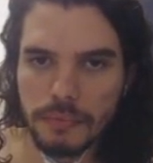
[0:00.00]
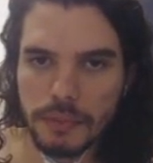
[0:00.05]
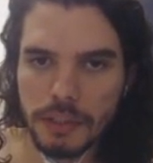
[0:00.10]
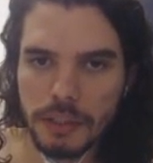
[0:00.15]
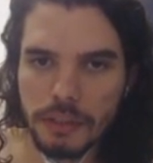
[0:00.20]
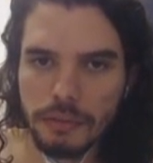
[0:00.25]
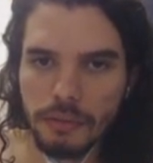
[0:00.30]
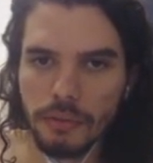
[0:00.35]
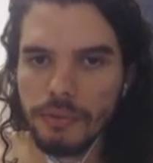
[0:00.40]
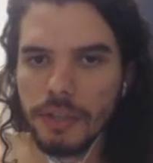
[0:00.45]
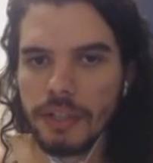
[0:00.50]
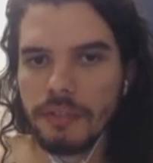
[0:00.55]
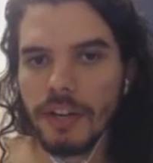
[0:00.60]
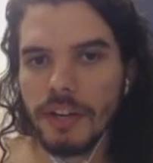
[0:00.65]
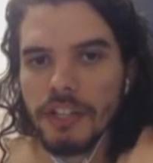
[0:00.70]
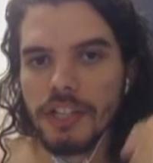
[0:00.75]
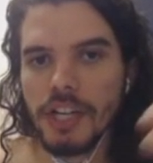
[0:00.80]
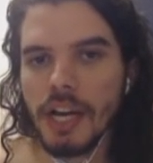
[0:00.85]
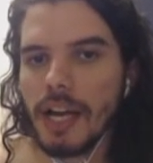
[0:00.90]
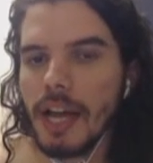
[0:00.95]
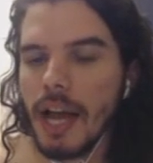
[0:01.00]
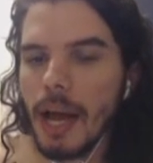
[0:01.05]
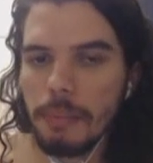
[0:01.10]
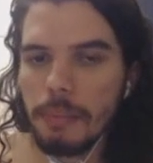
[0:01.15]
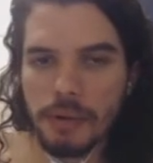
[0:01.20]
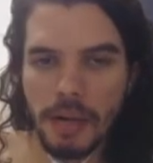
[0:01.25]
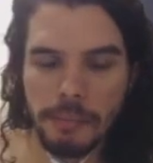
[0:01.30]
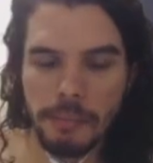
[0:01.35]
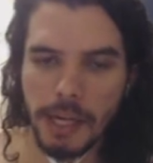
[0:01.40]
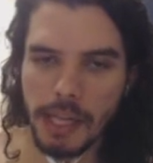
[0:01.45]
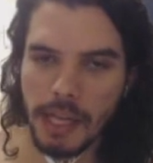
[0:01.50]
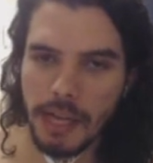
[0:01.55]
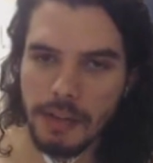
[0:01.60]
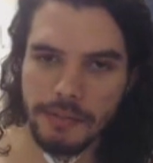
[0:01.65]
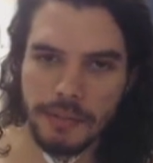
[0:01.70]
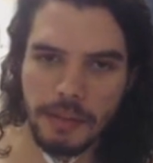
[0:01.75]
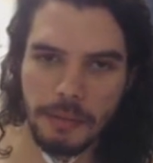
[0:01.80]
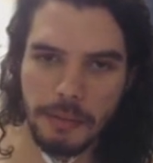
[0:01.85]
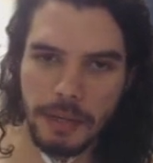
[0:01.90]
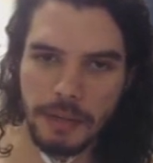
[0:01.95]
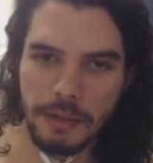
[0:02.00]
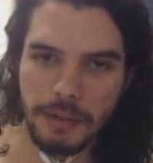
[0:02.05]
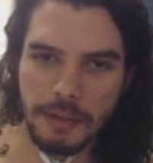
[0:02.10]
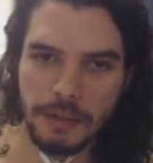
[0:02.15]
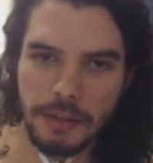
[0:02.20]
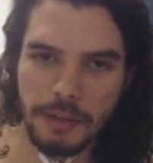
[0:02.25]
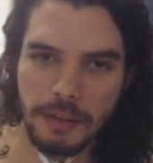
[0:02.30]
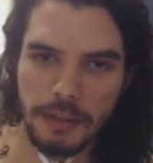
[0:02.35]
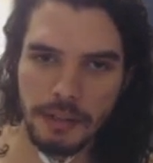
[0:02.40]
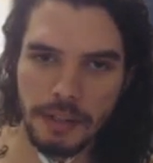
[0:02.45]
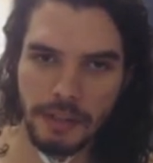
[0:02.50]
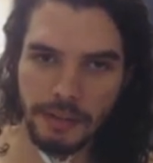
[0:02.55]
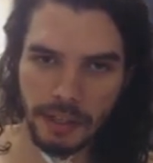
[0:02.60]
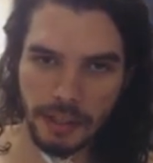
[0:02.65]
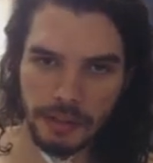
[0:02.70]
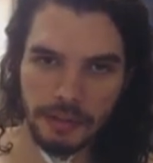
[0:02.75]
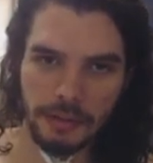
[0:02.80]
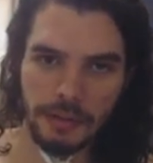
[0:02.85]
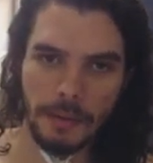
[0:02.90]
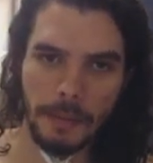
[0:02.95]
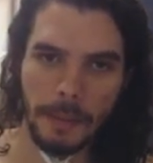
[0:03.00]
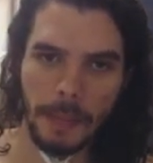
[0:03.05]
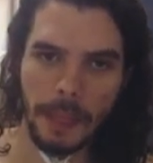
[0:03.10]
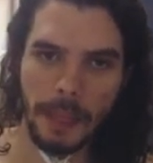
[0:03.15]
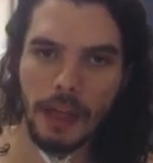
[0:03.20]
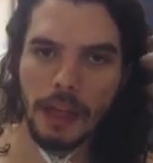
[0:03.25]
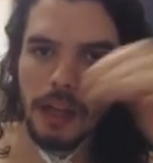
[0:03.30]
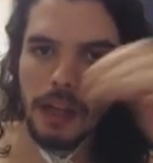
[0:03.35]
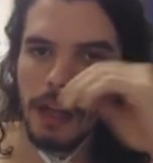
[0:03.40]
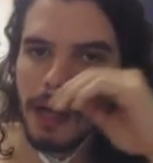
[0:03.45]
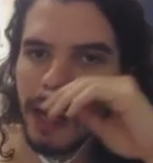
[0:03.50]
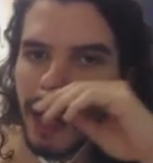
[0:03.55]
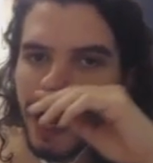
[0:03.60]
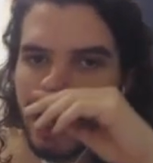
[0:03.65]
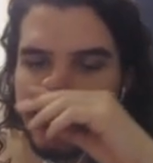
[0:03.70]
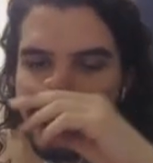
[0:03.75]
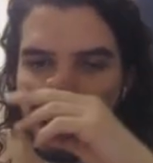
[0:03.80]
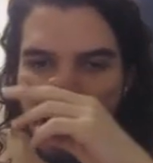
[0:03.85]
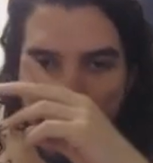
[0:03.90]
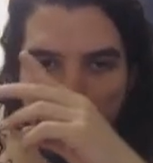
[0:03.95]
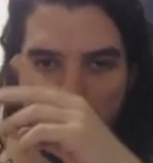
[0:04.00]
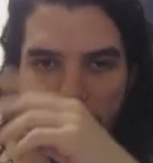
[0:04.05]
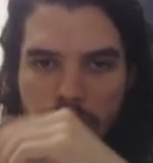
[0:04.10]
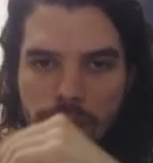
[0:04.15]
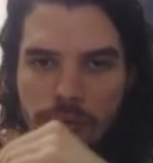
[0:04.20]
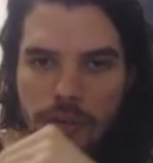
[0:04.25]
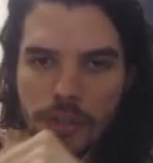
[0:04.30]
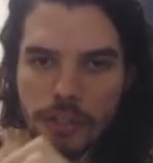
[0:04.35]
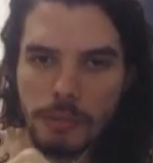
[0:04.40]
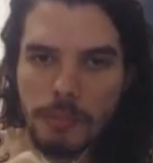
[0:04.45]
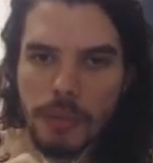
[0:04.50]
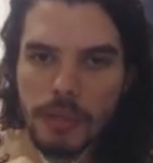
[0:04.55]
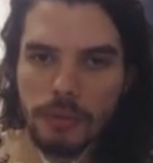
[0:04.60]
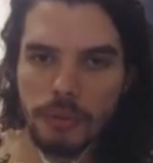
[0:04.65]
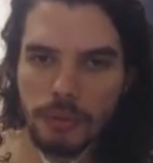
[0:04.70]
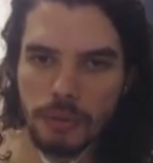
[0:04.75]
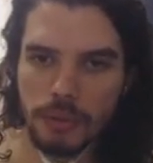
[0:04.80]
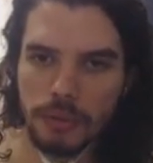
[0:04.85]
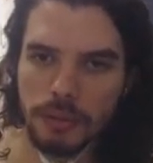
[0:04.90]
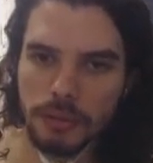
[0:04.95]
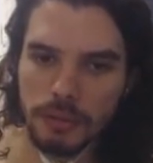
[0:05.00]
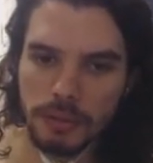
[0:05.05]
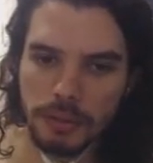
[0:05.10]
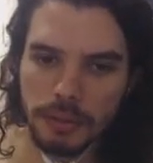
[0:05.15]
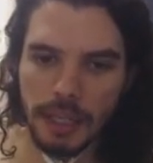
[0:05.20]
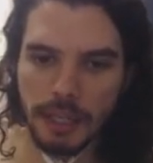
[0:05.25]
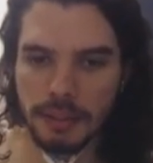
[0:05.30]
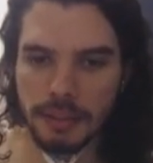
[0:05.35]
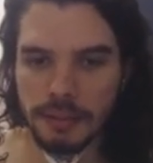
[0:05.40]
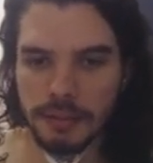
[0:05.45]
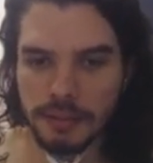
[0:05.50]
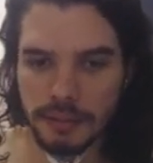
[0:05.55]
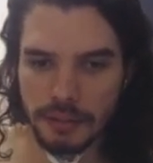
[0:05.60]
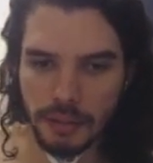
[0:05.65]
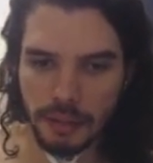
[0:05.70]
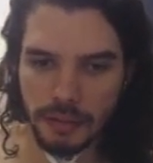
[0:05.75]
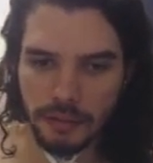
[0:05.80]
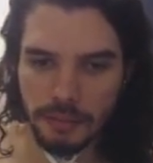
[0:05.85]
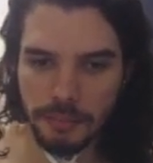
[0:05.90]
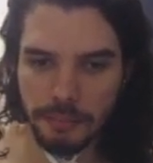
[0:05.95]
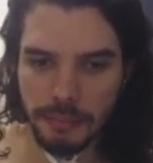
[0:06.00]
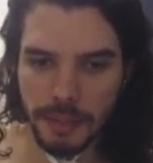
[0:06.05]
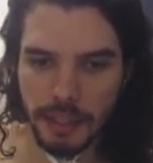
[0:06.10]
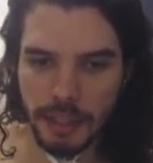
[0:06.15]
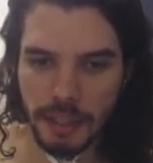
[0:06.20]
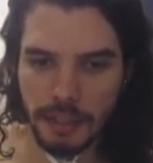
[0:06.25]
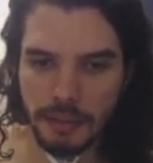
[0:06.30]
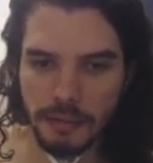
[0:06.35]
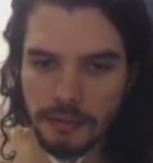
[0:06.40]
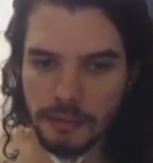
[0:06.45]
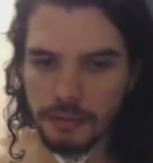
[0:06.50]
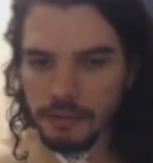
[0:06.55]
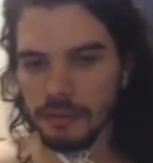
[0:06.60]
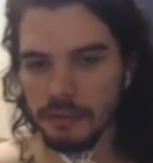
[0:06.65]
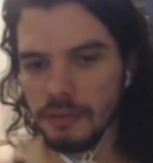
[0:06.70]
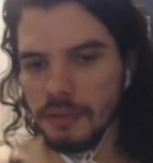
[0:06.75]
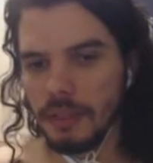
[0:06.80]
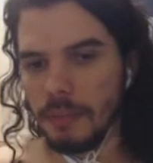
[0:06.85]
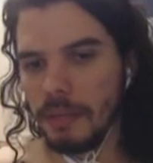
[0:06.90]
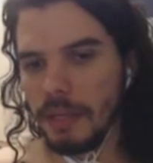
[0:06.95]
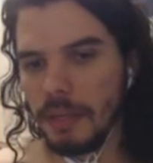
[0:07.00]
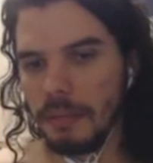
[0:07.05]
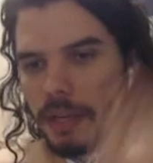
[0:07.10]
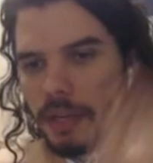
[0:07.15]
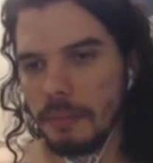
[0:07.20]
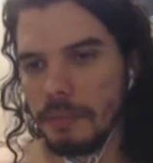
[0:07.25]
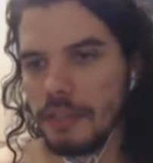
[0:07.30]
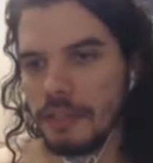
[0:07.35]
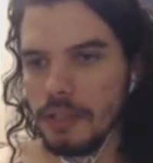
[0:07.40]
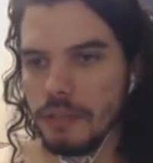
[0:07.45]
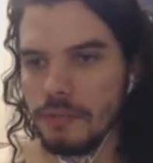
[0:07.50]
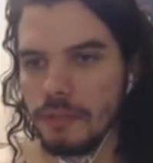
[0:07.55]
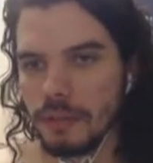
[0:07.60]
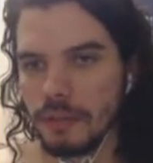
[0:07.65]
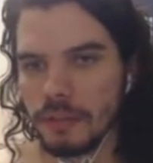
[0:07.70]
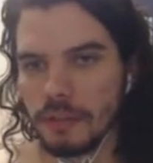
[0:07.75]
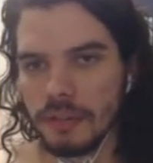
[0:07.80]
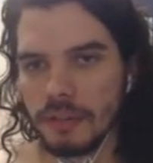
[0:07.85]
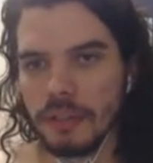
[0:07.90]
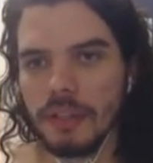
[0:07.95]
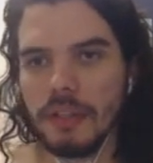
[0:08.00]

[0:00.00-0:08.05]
Vocês vão ver que vai chegar para o Herbalife também. Tá vendo? Aqui é a pessoa que te mandou, tá? Ó, peguei, já peguei minha cabecinha de volta.